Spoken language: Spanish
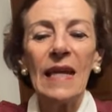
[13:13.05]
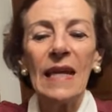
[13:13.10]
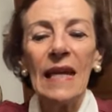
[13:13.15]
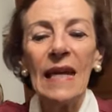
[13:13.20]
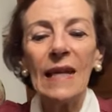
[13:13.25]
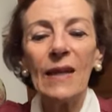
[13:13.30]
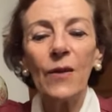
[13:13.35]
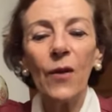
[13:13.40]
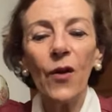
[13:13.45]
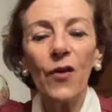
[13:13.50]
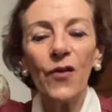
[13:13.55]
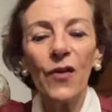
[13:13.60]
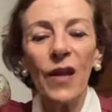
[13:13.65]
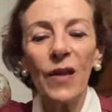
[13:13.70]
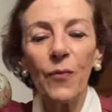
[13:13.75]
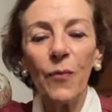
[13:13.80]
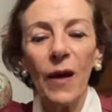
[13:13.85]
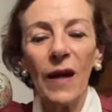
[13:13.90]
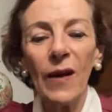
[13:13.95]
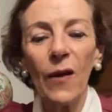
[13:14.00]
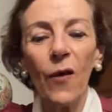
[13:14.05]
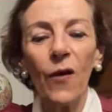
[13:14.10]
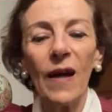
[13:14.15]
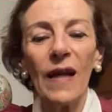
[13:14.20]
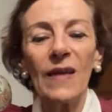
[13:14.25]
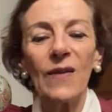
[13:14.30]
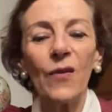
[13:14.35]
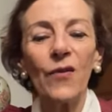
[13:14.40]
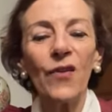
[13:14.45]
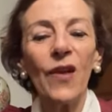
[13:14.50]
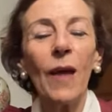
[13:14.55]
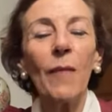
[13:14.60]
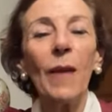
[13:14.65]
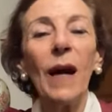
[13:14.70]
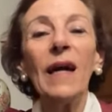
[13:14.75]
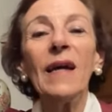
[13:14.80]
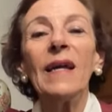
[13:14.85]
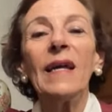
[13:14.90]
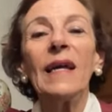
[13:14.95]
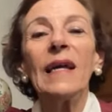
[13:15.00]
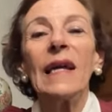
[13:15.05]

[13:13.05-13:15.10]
Entonces, bueno, eso se llama